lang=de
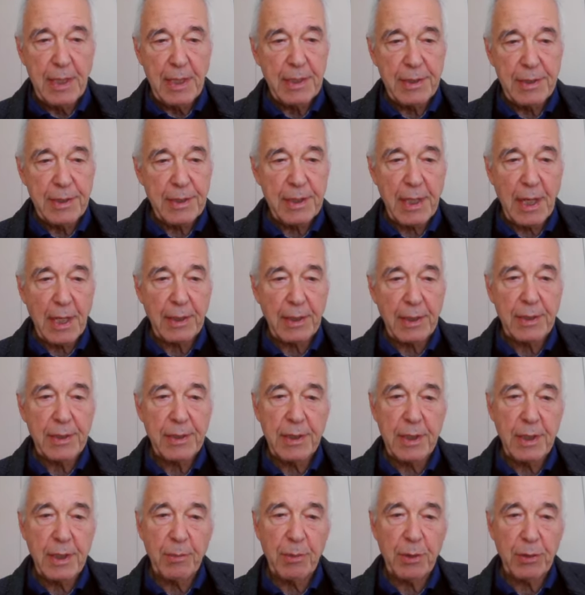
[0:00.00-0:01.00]
Es zeigte
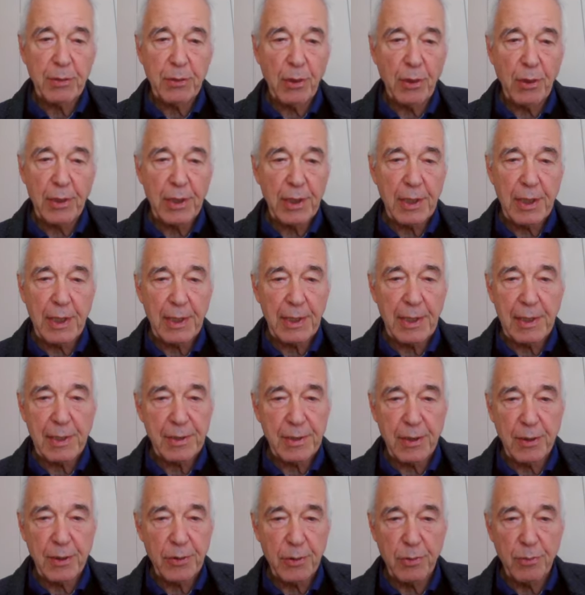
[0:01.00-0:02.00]
sich immer deutlicher,
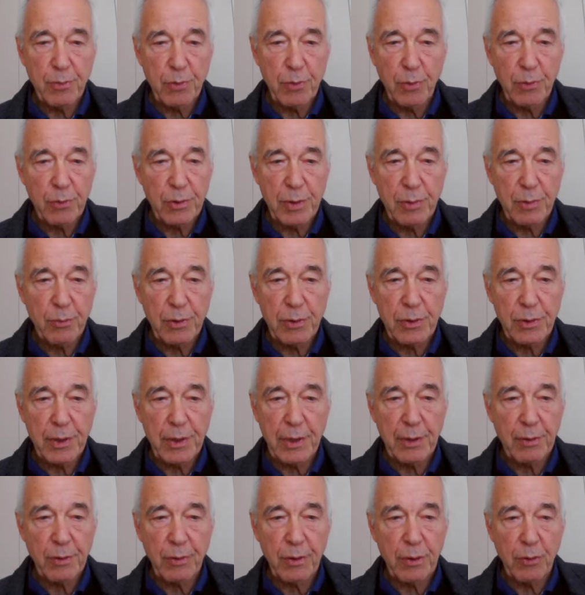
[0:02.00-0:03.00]
dass das
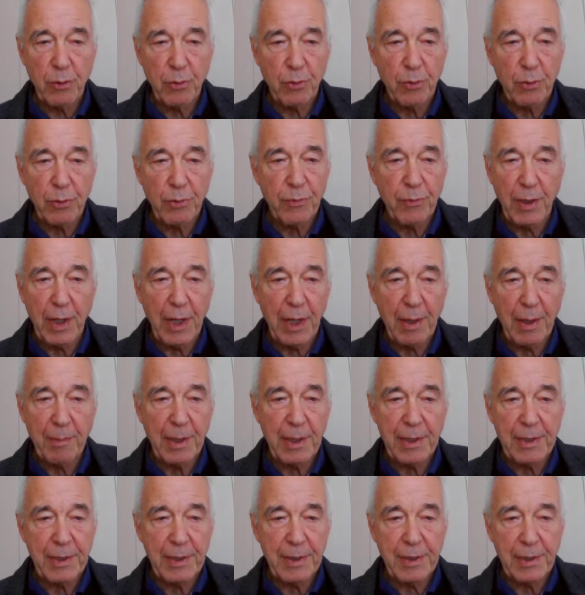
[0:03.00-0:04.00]
Symbiosemuster durch
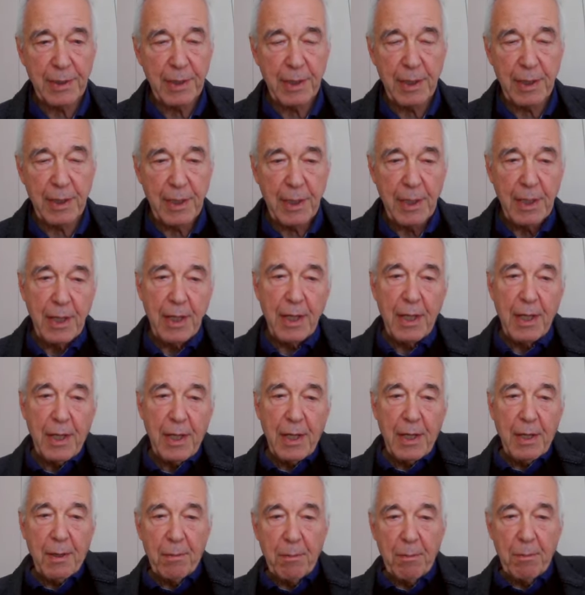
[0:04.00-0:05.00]
unverarbeitete
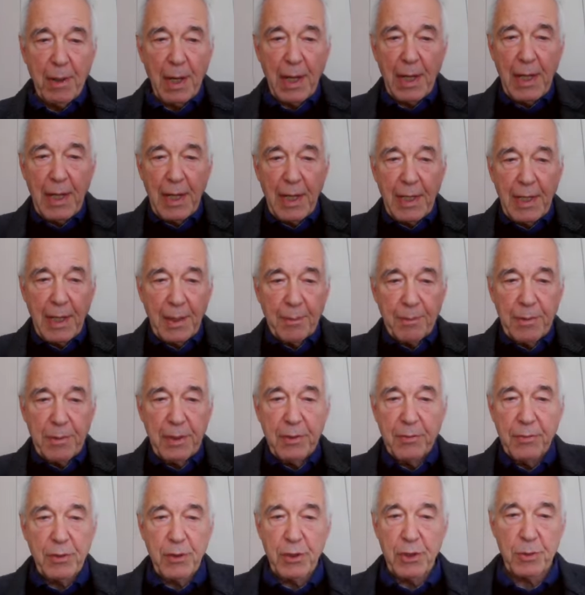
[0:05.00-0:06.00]

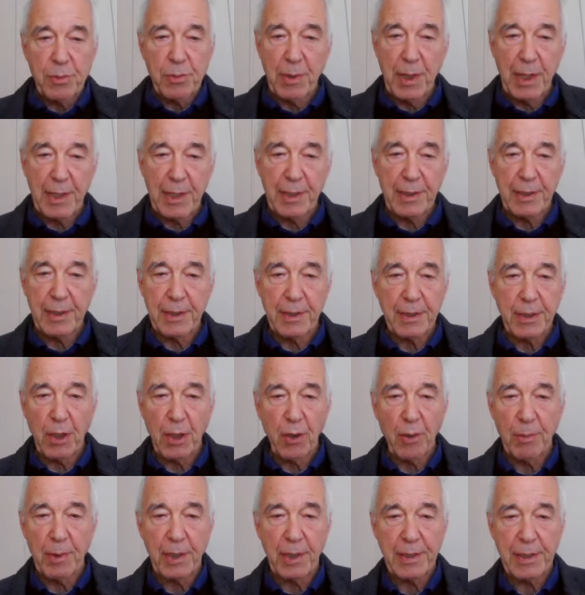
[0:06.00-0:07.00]
maladaptiv gespeicherte
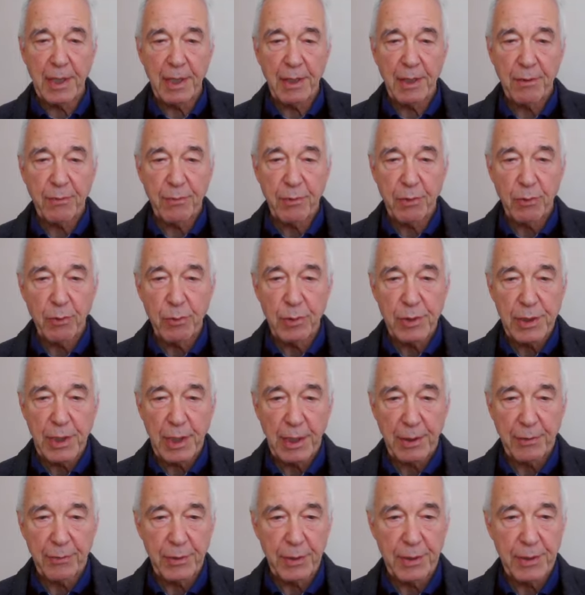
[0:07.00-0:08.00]
Traumata
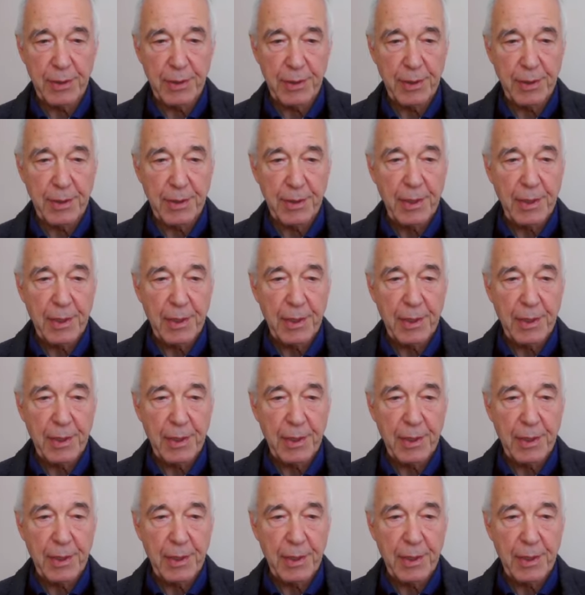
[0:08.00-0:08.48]
verursacht wird.